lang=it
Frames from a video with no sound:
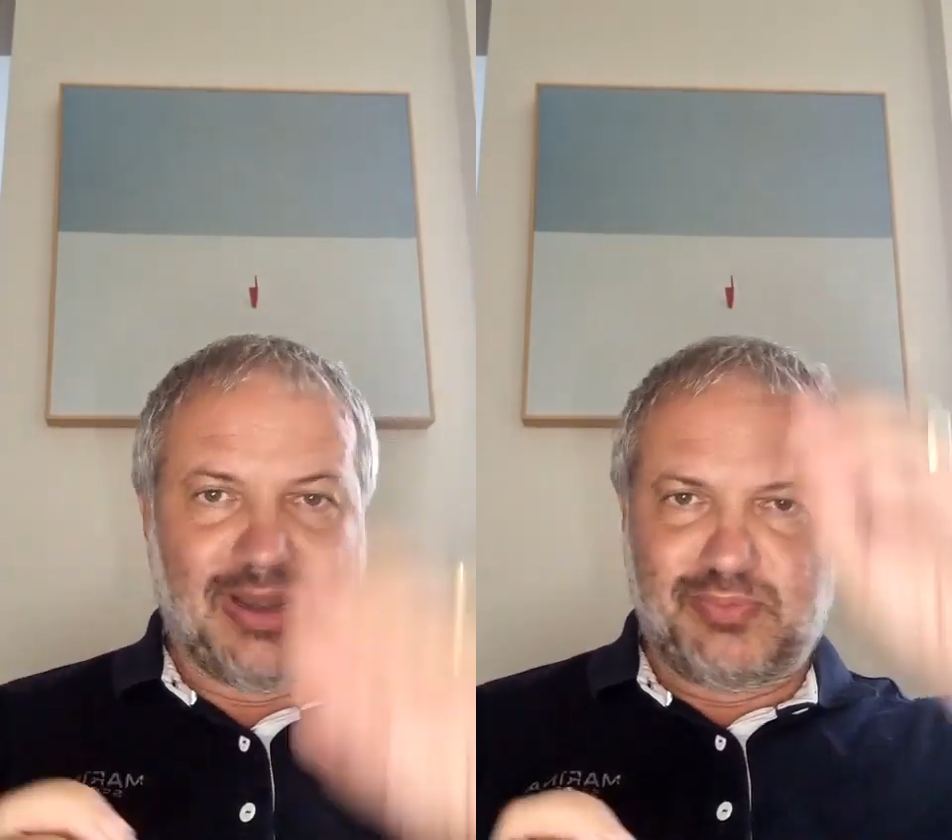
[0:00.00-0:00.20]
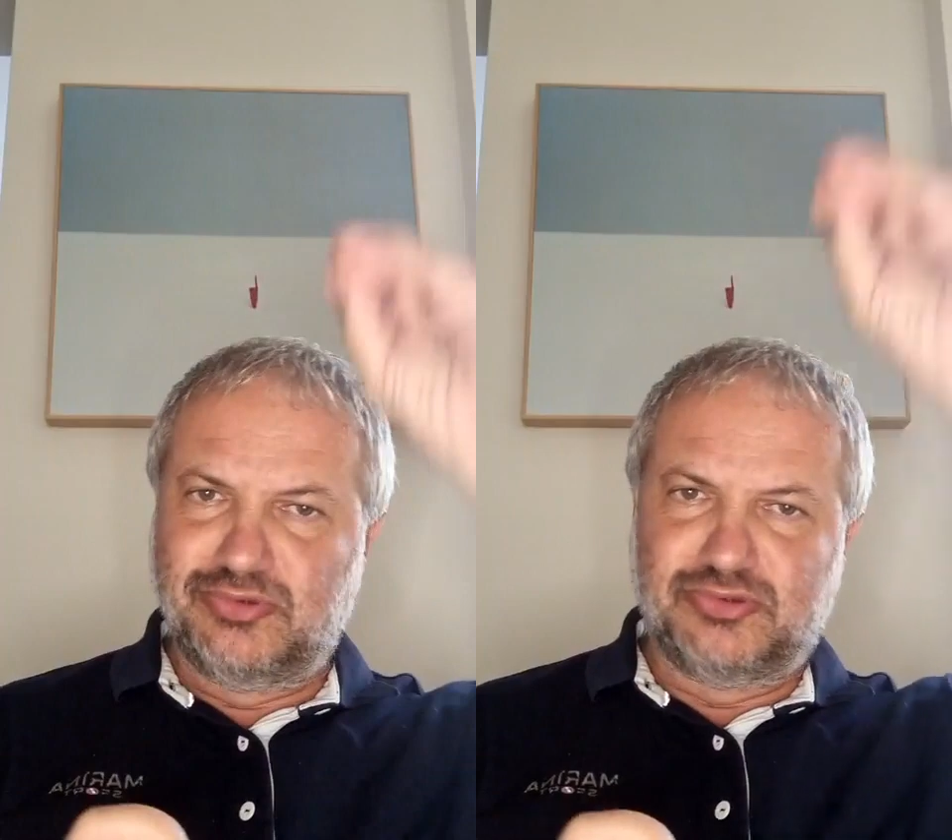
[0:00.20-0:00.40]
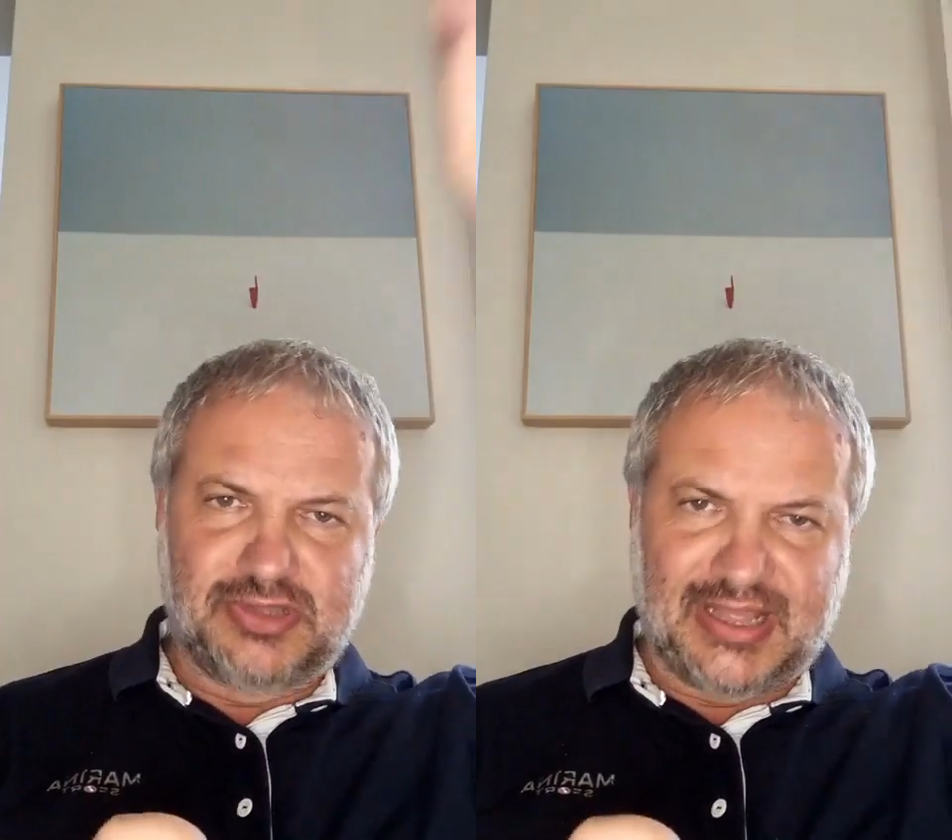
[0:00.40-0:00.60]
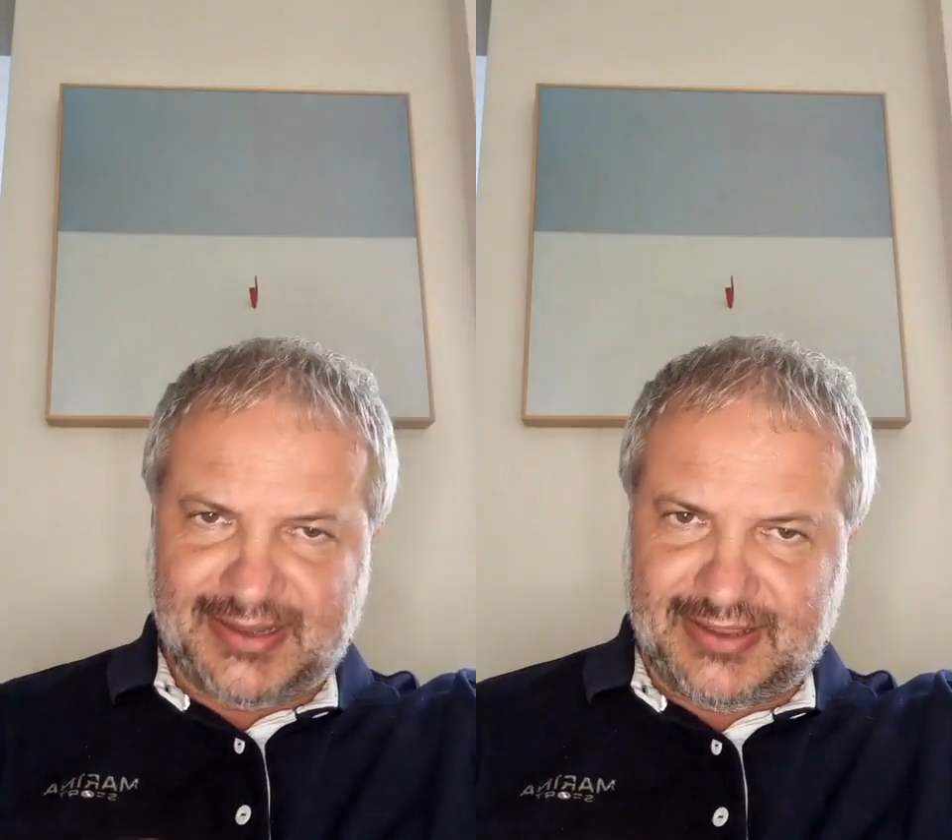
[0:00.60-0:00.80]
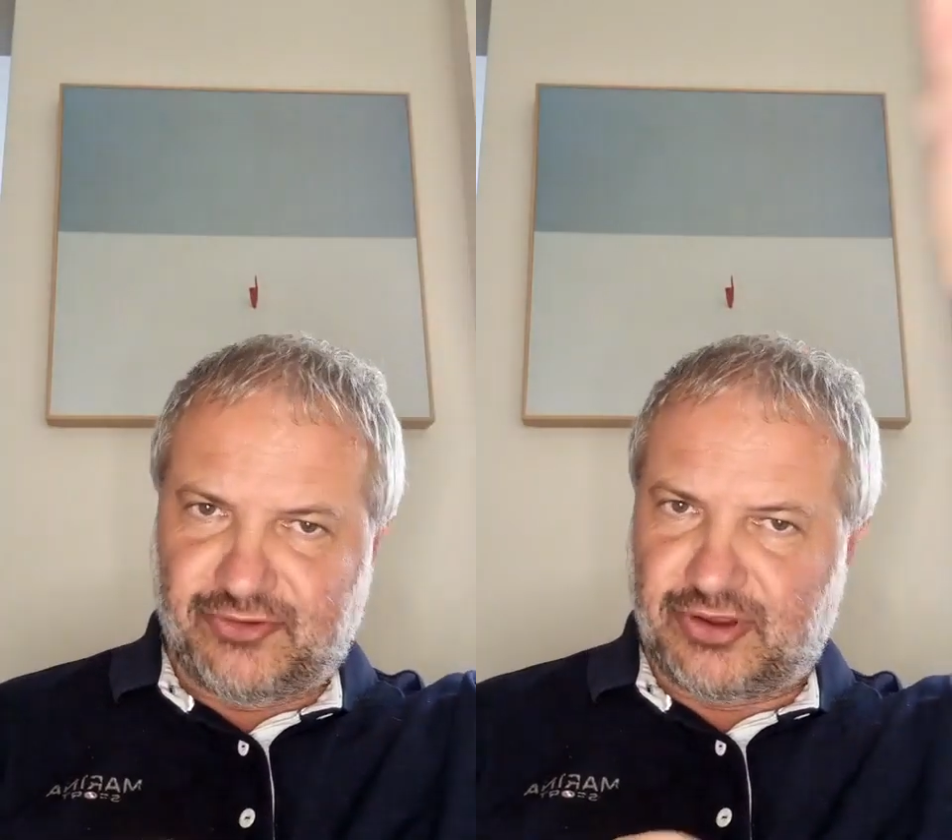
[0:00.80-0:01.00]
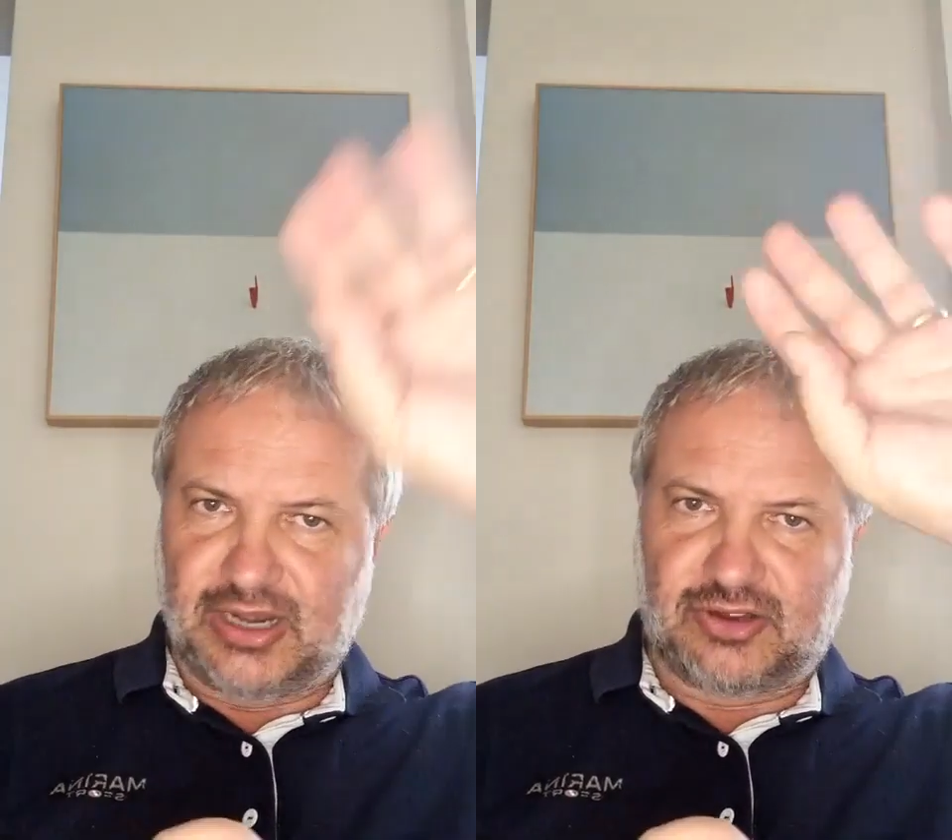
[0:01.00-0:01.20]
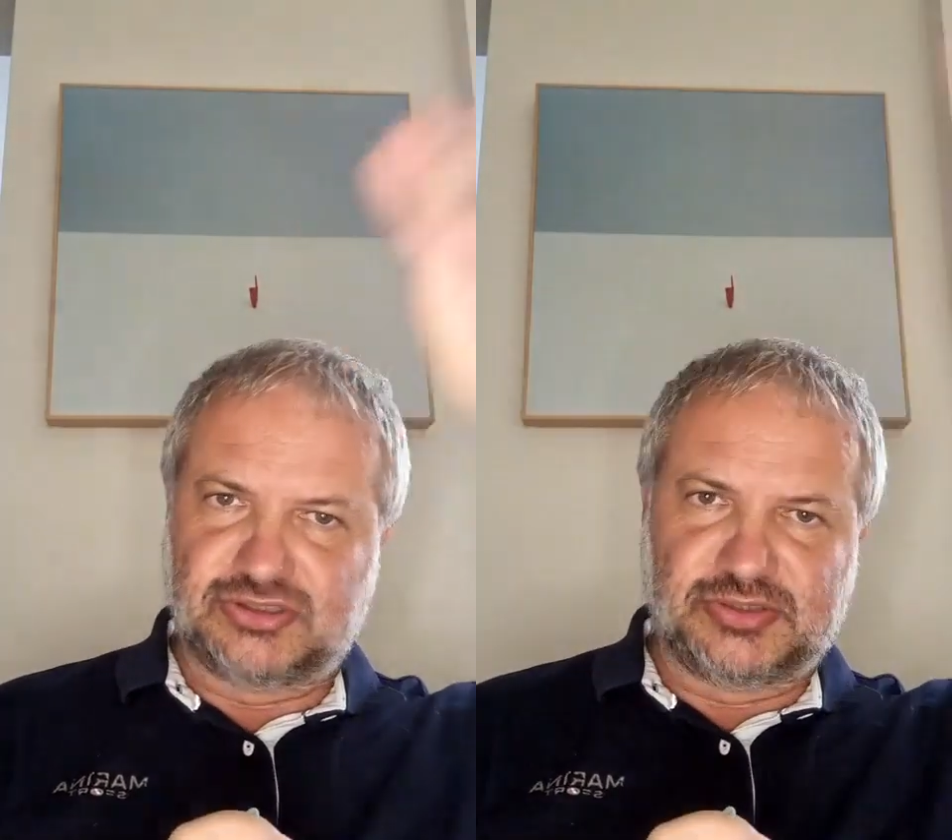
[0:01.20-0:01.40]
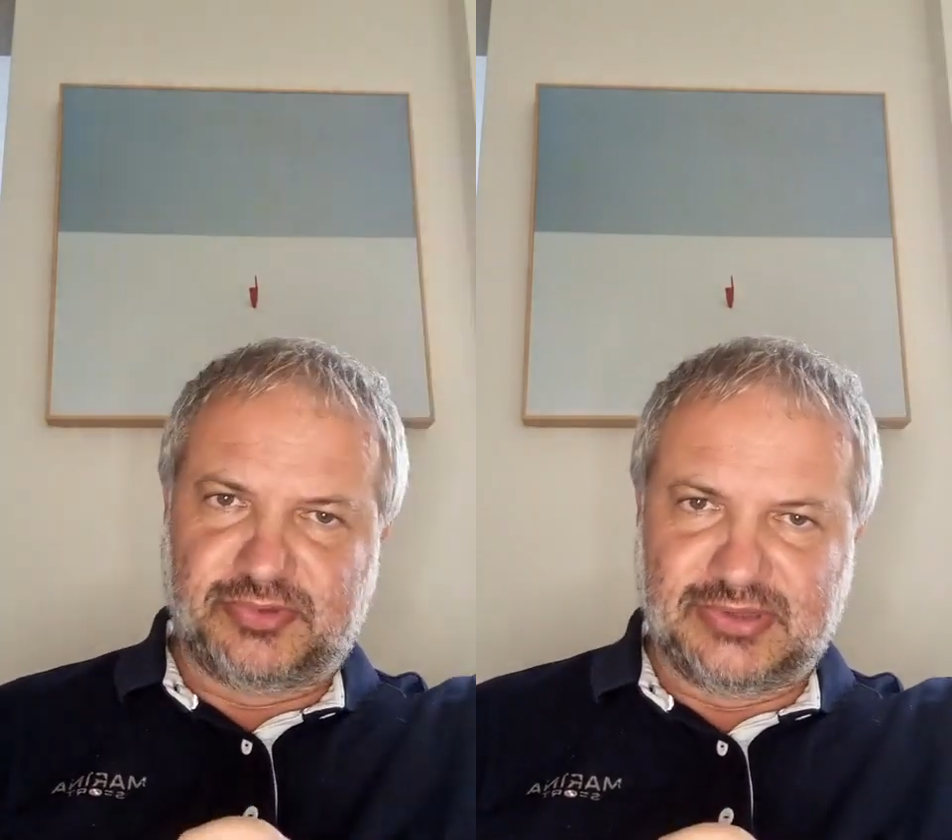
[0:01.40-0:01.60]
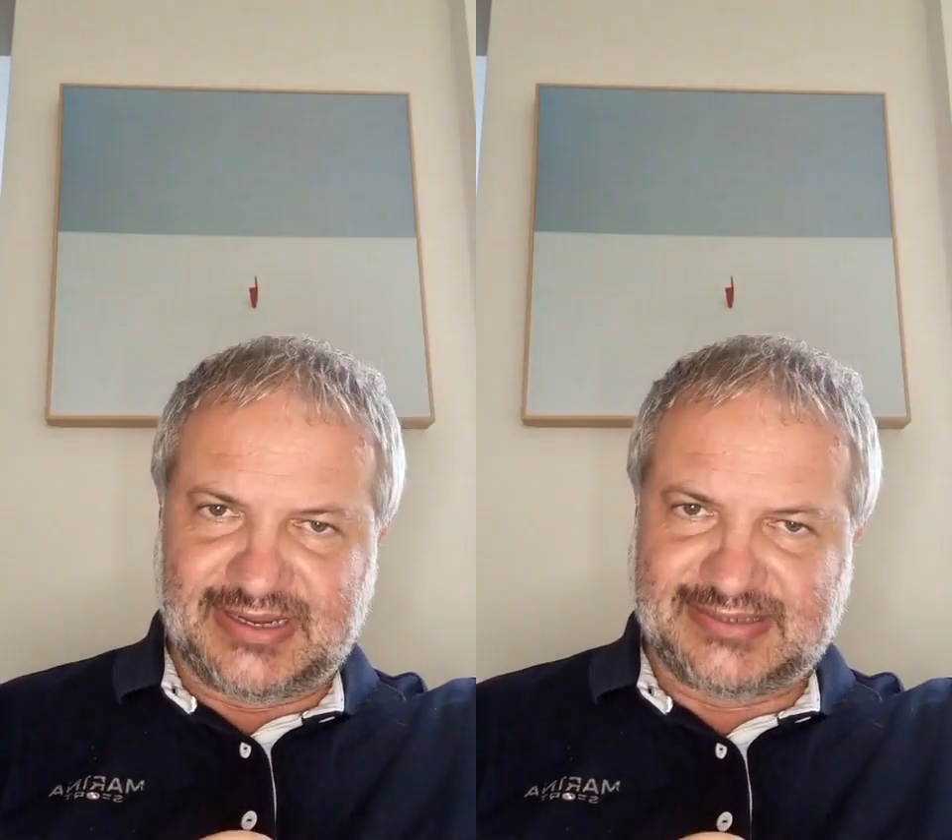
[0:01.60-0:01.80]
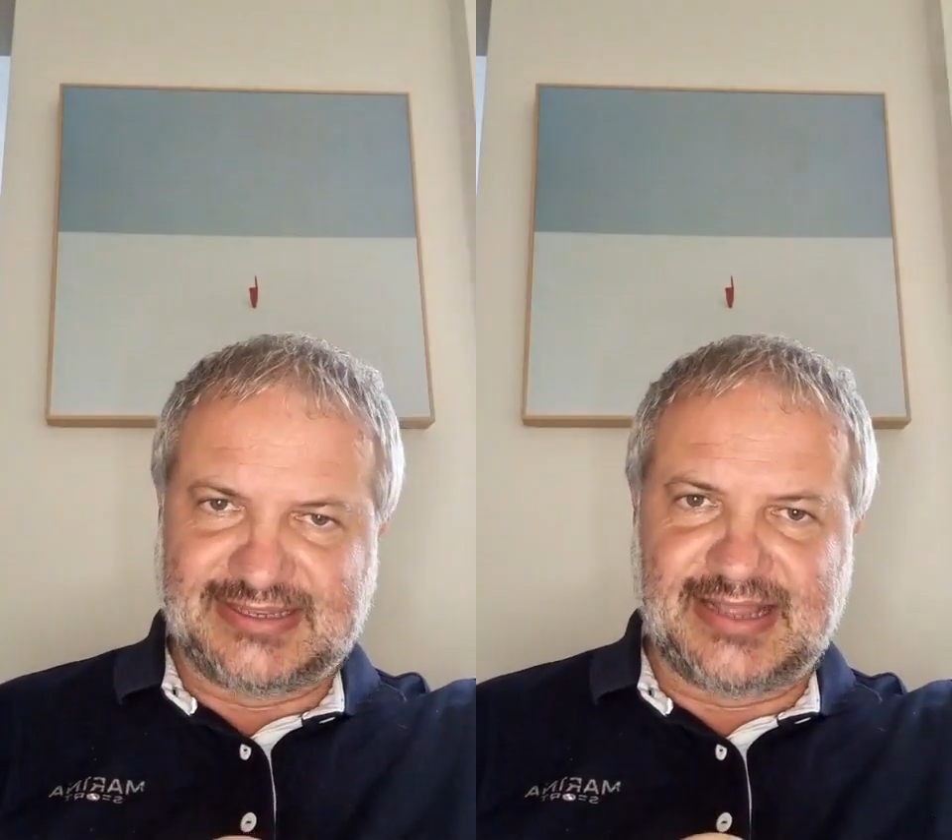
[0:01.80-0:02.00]
che è il punto d'arrivo, che è la cosa più
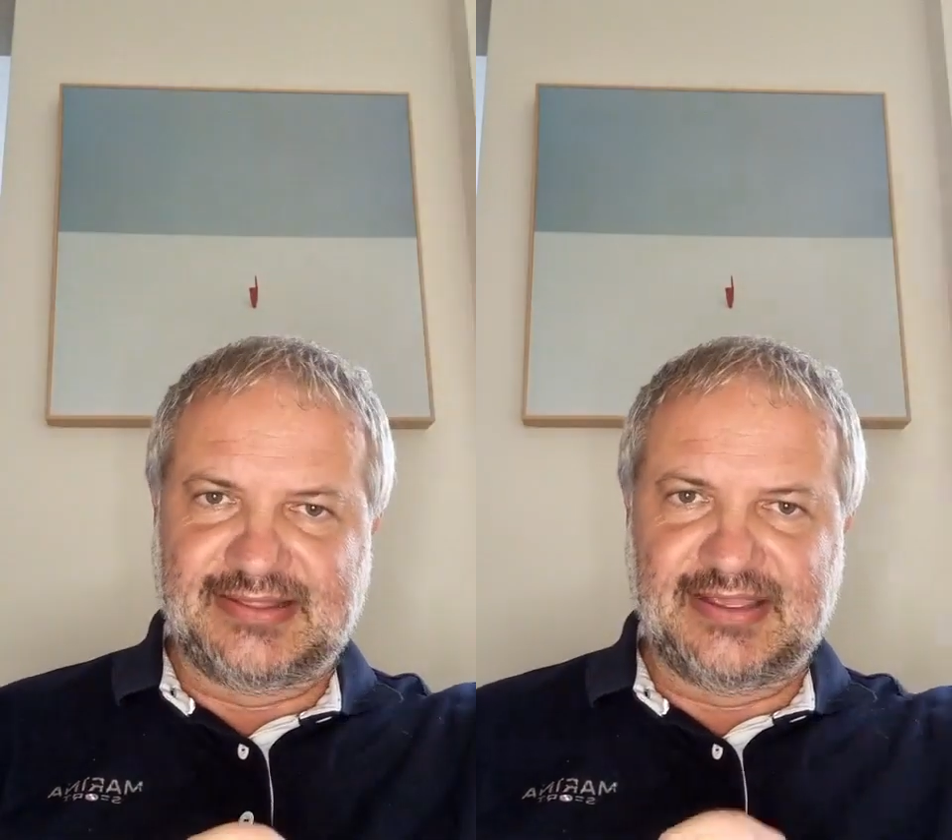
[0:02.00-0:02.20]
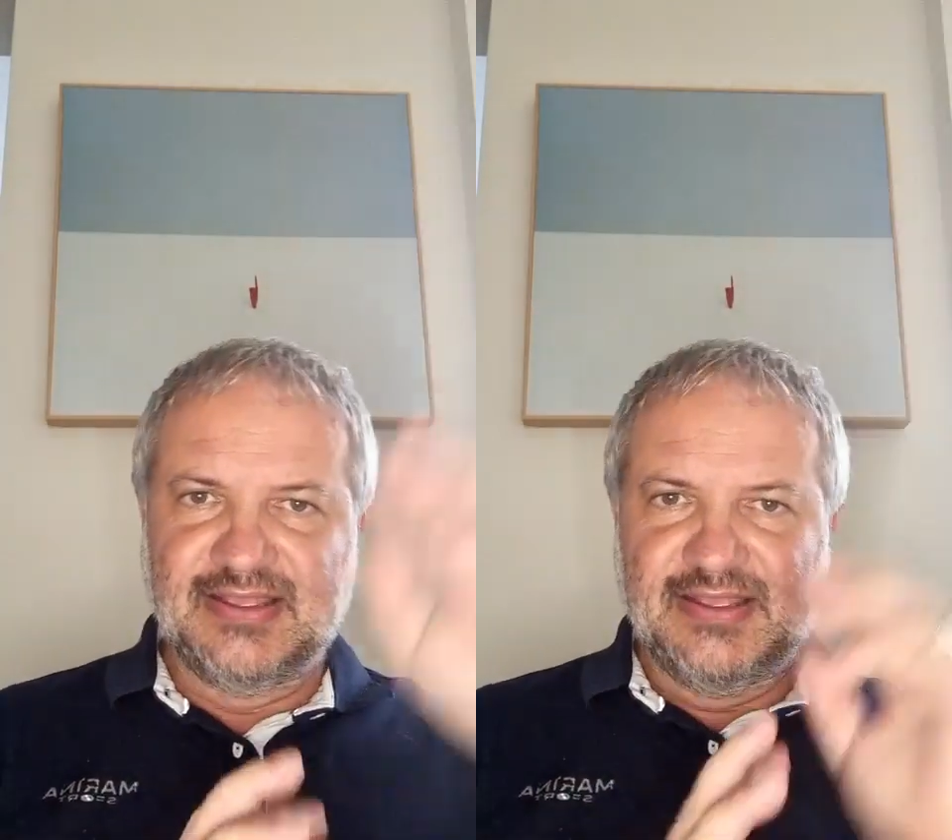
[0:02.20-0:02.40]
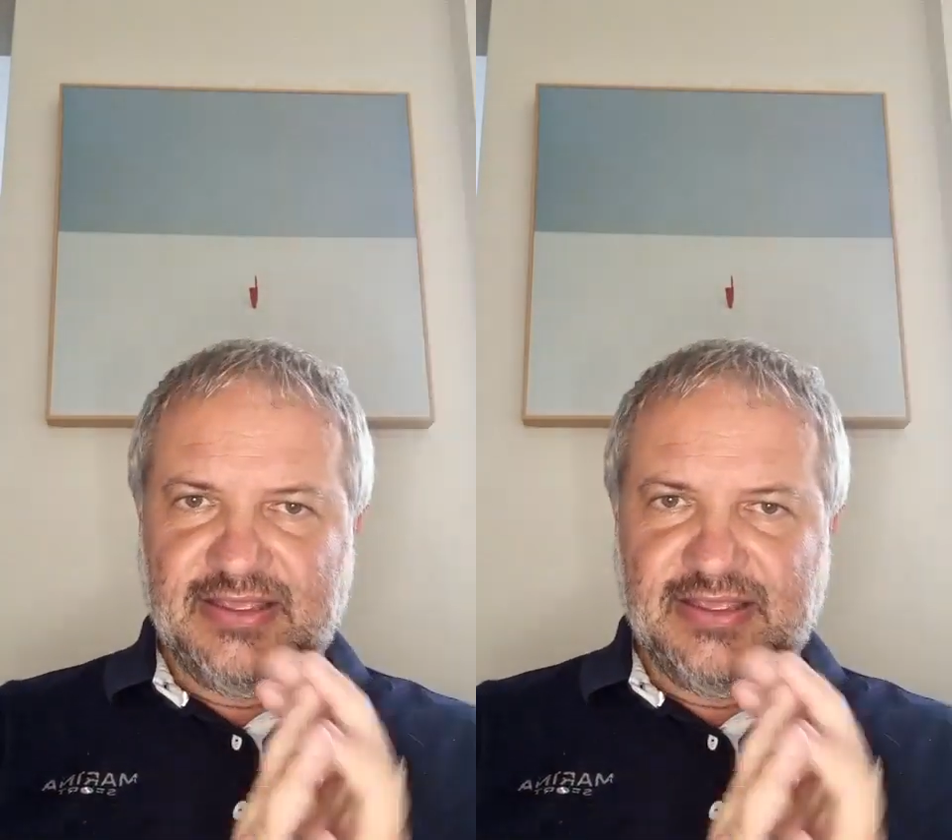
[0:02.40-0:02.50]
interessante